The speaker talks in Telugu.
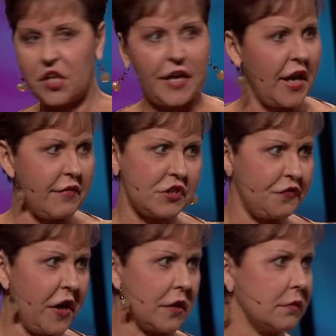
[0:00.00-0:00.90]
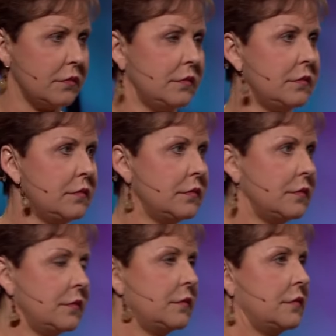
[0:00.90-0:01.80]
కోపం వస్తే రానివ్వండి
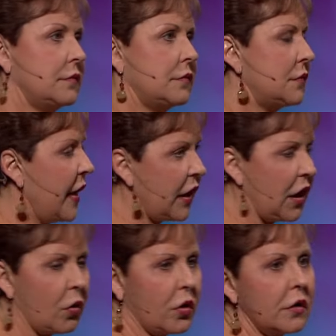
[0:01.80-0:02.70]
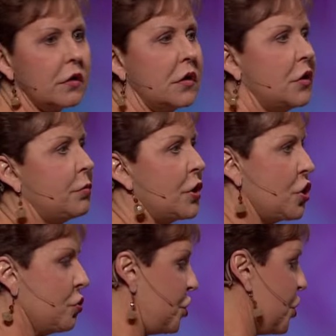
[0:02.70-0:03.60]
దాన్ని వదిలేయండి
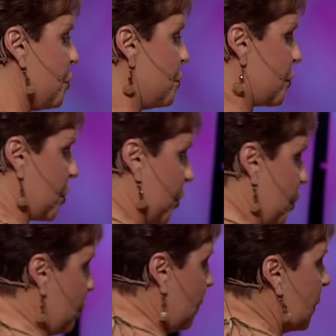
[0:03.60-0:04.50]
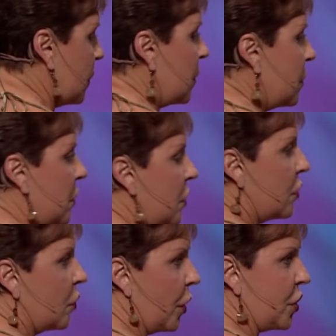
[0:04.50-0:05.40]
అంతే మీరు ఏది మంచిదో అది చేయడాన్ని
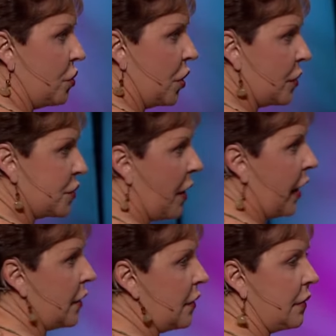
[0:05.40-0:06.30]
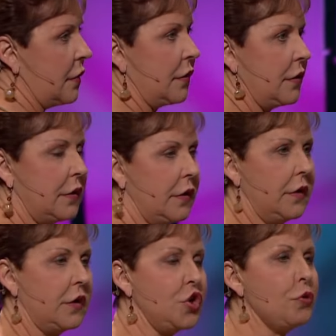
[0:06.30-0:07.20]
ఎంచుకోవాలి
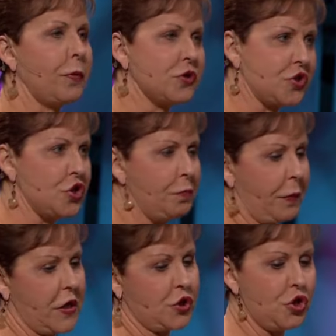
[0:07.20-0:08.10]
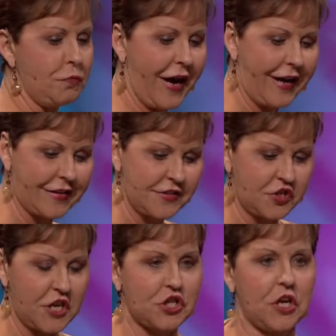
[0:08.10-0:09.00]
శాంతిని వెంటాడండి ఈరోజు
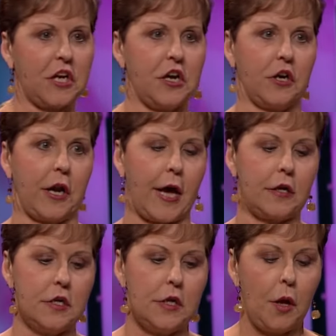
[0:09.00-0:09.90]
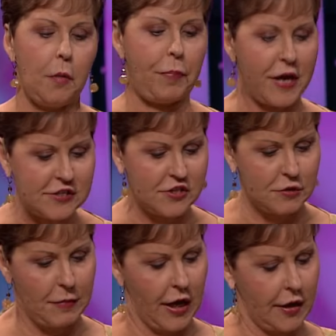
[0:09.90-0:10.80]
మీరు నిర్ణయం తీసుకోండి
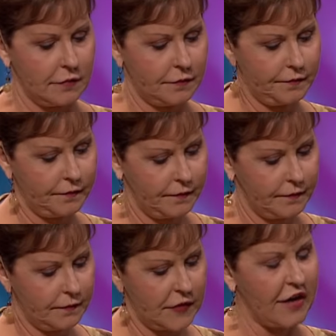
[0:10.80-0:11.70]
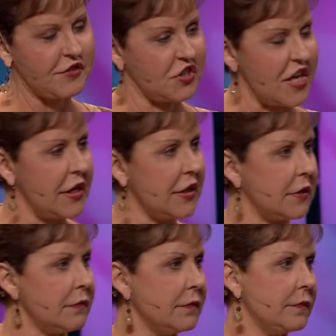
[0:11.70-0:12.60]
శాంతి నాది నేను దాన్ని
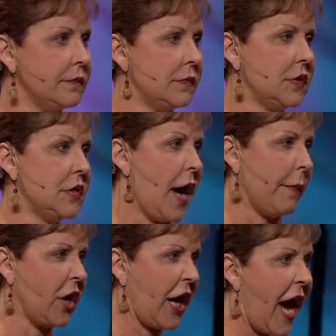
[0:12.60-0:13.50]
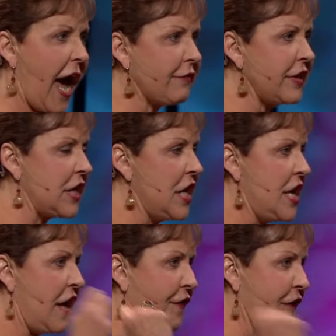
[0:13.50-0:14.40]
చూశాను దాన్ని పొందుతాను